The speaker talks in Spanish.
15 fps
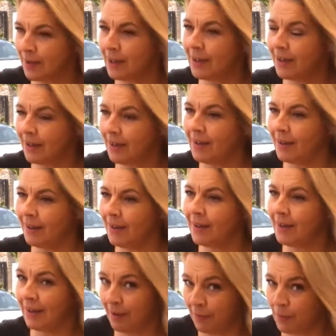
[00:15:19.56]
que,
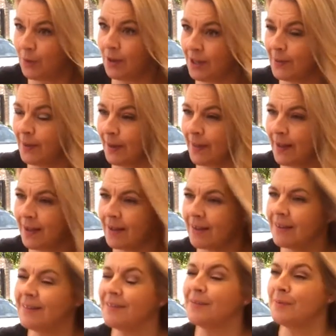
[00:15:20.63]
que es buey de verdad. Bueno, la tiene
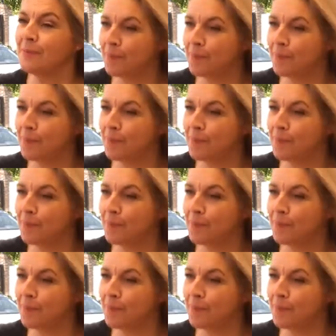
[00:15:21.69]
que saber que